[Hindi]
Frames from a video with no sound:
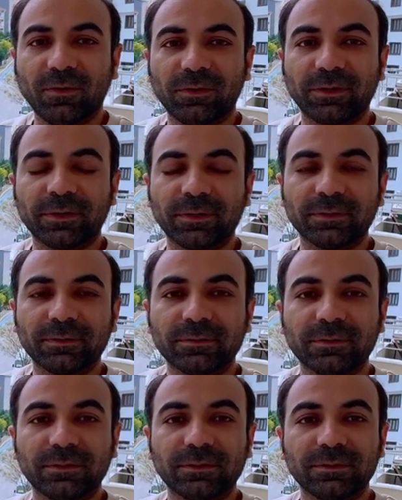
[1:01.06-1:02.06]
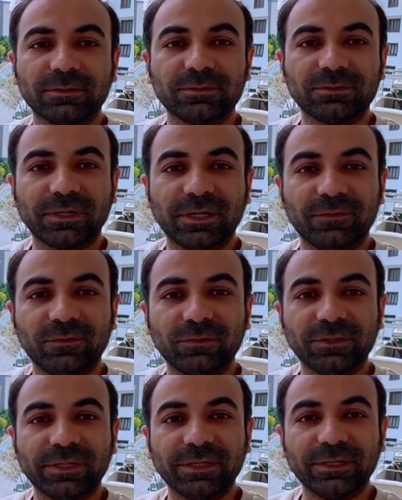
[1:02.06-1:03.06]
और जो है वो
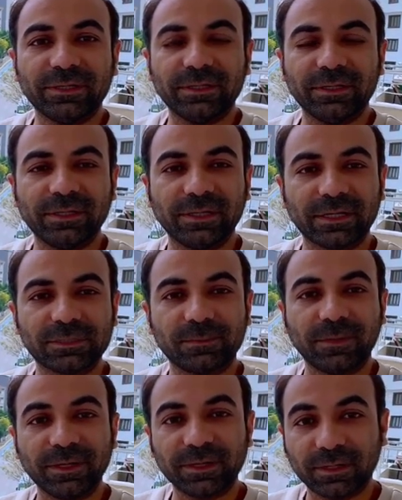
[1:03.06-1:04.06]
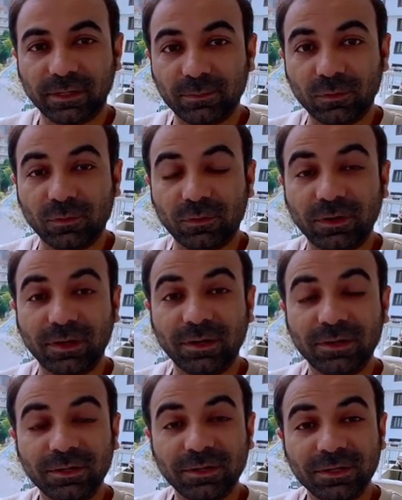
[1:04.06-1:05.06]
ये एक्सपायर कब होगा
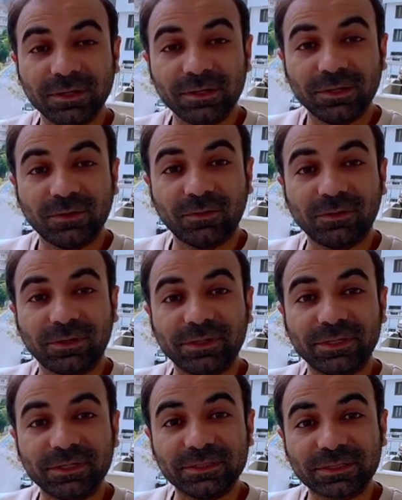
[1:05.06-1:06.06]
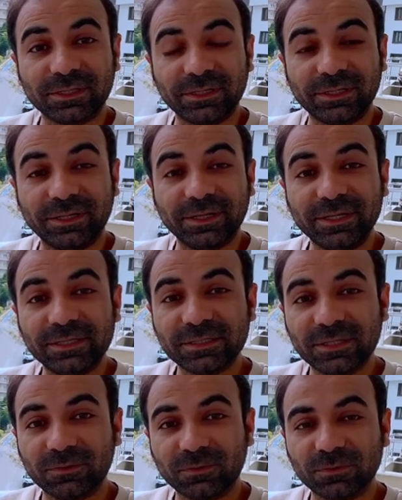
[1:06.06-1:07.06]
और ये इसके डेज़
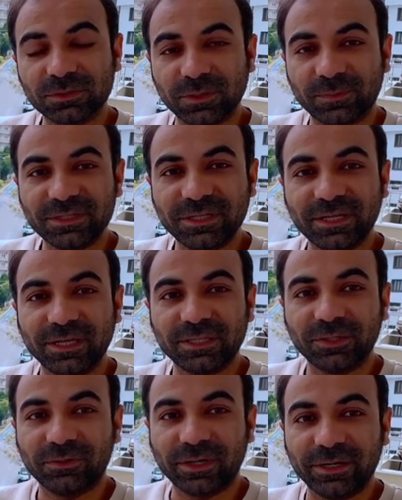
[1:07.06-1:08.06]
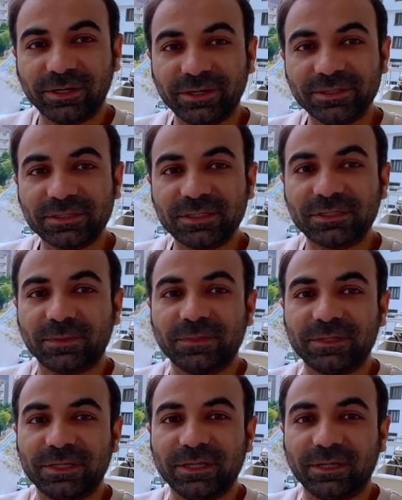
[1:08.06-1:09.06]
की उनको समझ नहीं आती और एंट्रीज़ की
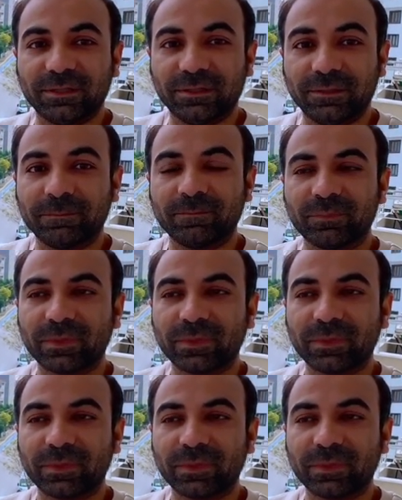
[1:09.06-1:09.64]
समझ नहीं आती